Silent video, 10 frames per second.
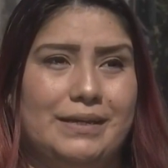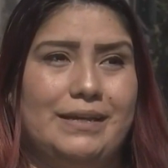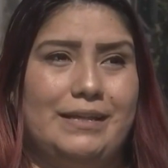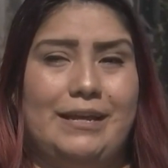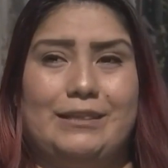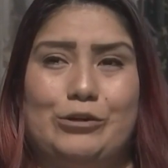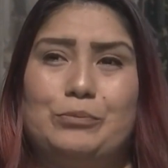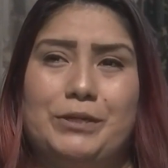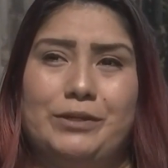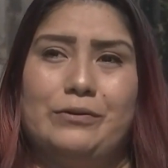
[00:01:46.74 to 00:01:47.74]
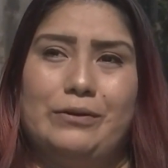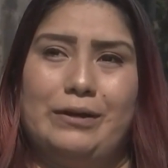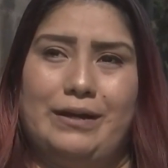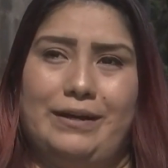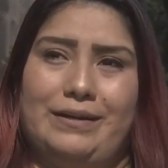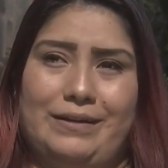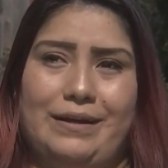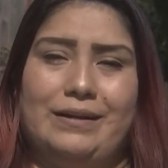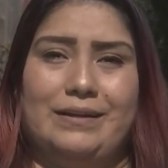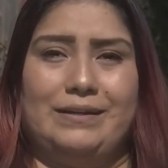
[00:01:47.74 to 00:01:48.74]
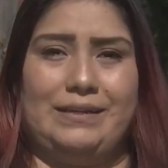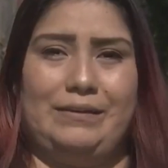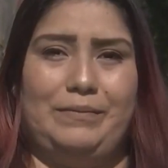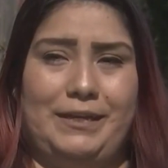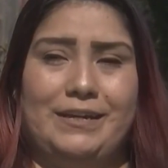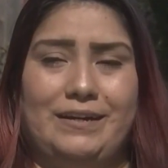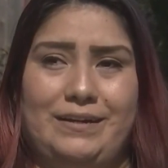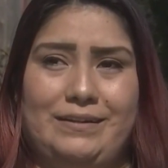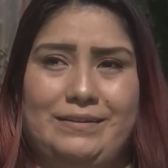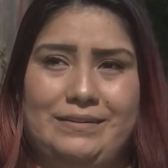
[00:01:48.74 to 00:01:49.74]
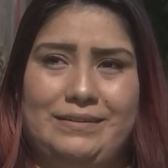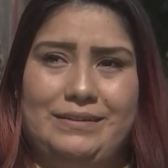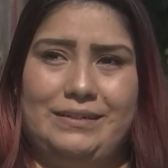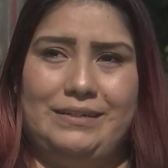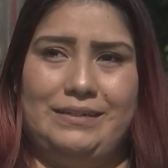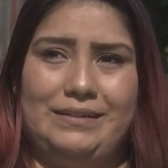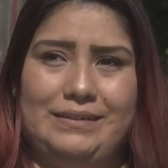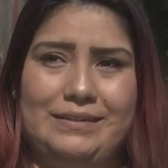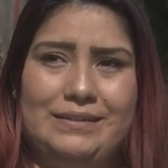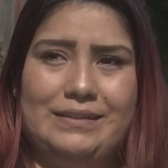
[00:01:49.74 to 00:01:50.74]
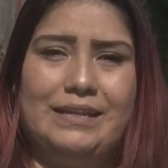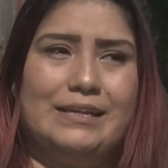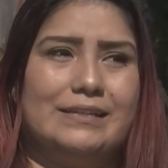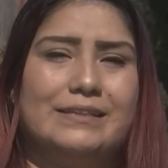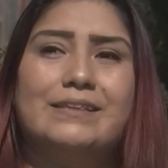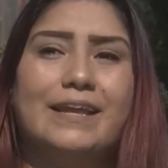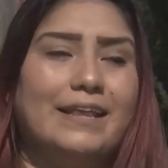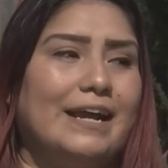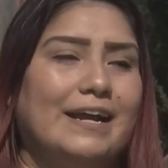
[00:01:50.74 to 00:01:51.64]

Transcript: que le atropelló a Carla que venga de, la